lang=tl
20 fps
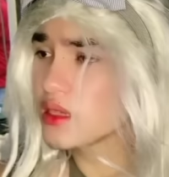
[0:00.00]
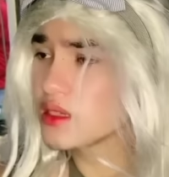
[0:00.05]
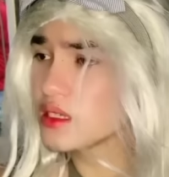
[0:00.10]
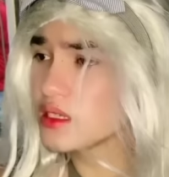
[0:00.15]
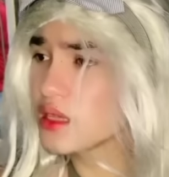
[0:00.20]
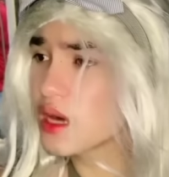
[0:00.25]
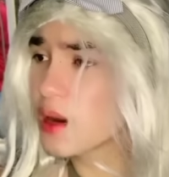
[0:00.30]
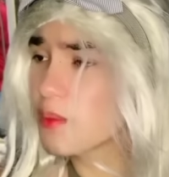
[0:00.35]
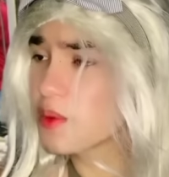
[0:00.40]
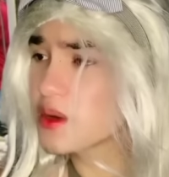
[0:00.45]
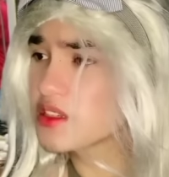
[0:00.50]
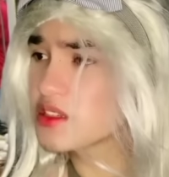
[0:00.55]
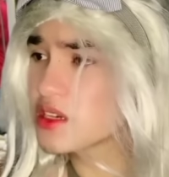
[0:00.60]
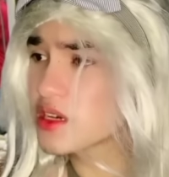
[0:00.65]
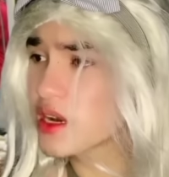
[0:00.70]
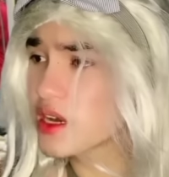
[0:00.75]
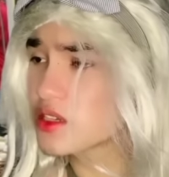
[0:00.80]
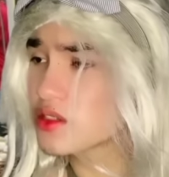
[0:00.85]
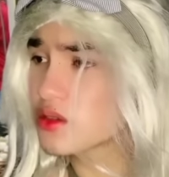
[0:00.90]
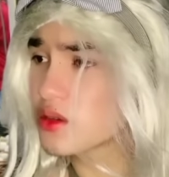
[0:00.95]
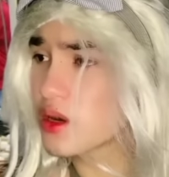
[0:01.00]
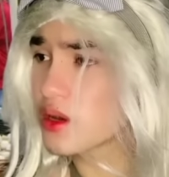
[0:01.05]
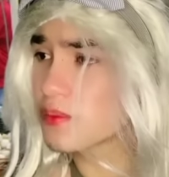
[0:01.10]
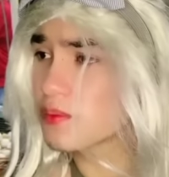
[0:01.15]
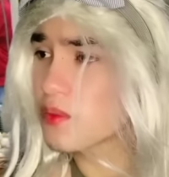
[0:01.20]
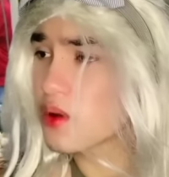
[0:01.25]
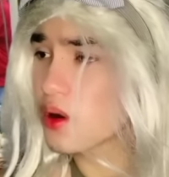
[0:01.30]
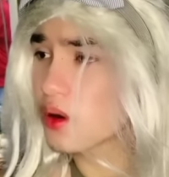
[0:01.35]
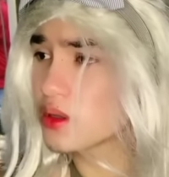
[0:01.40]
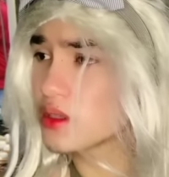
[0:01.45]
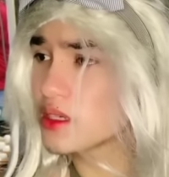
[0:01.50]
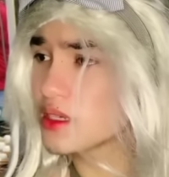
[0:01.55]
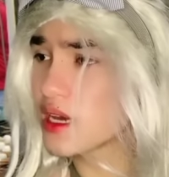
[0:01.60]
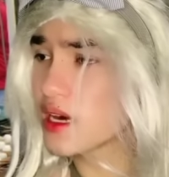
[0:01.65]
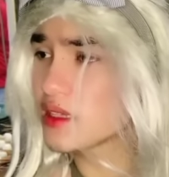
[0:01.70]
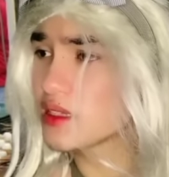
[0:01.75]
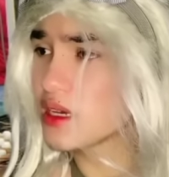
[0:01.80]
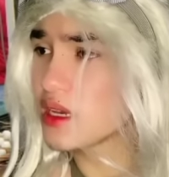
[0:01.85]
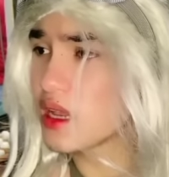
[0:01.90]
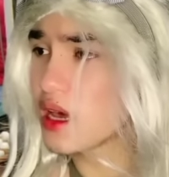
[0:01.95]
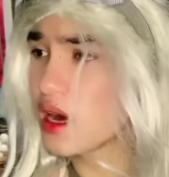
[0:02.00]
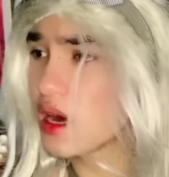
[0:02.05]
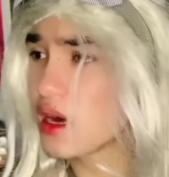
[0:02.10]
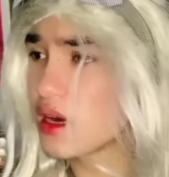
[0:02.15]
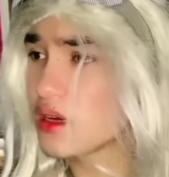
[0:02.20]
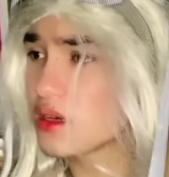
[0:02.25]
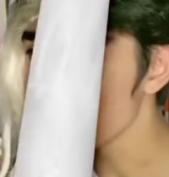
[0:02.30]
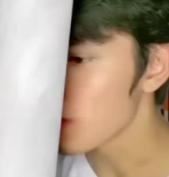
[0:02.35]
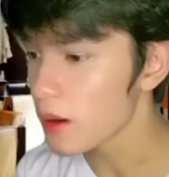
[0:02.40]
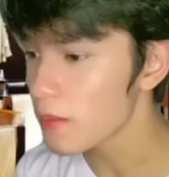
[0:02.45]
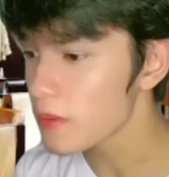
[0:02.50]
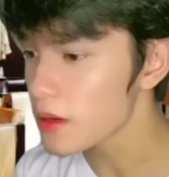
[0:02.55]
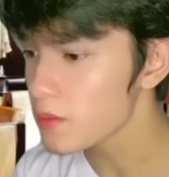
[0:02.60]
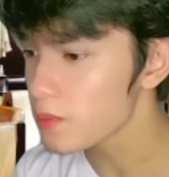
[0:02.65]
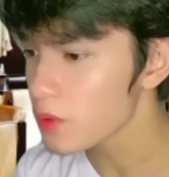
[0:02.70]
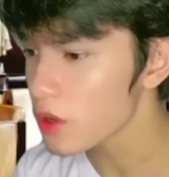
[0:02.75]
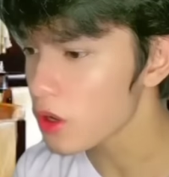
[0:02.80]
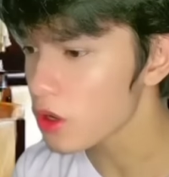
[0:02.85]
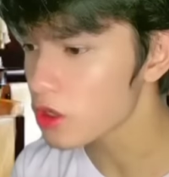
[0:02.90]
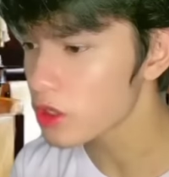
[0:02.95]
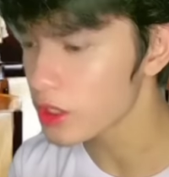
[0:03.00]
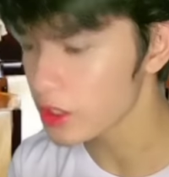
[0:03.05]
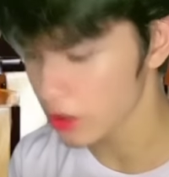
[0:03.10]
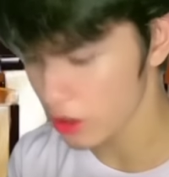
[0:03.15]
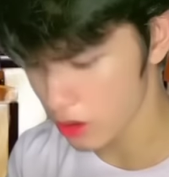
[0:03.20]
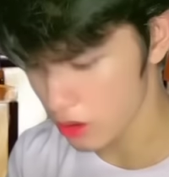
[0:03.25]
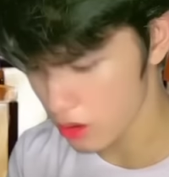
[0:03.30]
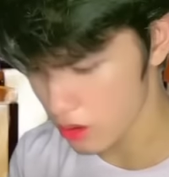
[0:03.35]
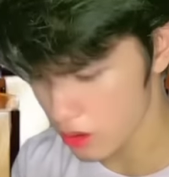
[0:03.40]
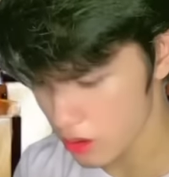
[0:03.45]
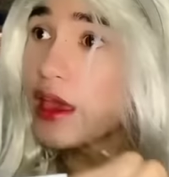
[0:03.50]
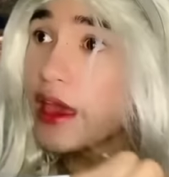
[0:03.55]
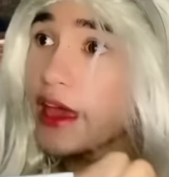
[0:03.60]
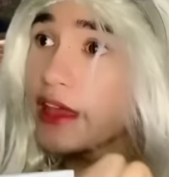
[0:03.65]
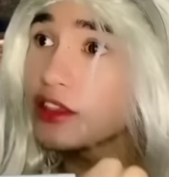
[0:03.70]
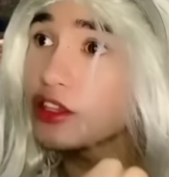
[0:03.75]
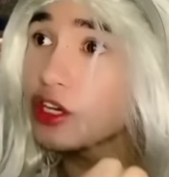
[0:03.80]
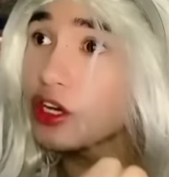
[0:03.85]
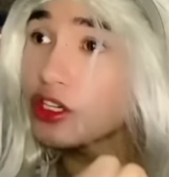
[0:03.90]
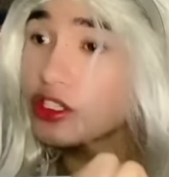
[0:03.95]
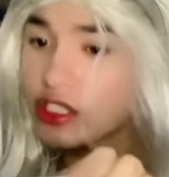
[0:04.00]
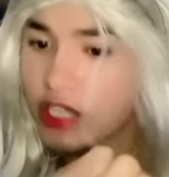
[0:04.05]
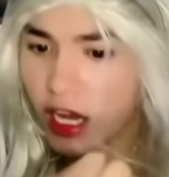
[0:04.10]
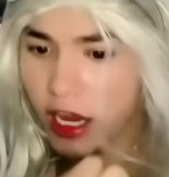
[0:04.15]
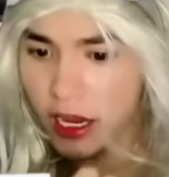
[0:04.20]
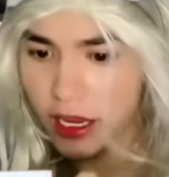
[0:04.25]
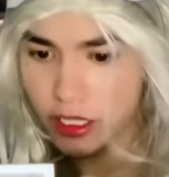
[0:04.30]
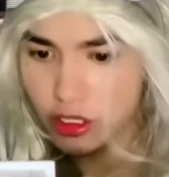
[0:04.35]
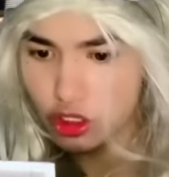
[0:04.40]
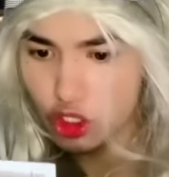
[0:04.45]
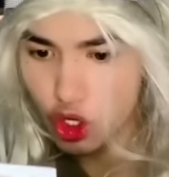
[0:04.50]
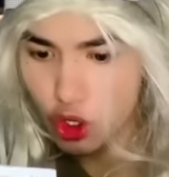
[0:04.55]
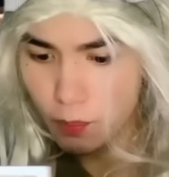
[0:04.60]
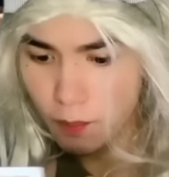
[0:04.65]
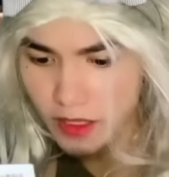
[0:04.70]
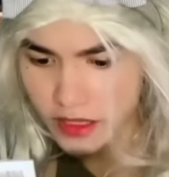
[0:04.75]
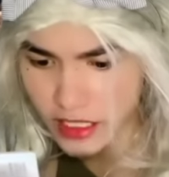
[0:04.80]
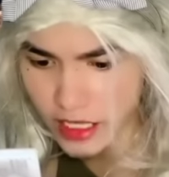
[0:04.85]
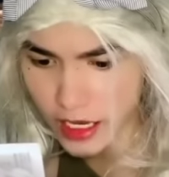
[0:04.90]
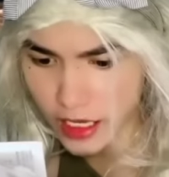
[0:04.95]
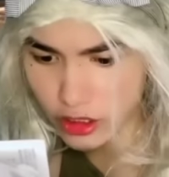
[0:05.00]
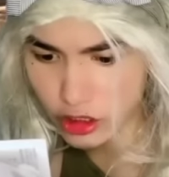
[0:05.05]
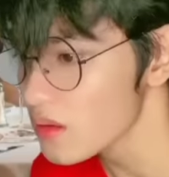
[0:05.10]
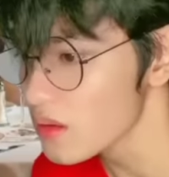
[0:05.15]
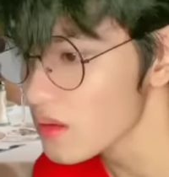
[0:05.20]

Pati dapat sa restaurant mo ako dinadala. Ma'am, ano po order nyo? Eto, tsaka ito, pati eto,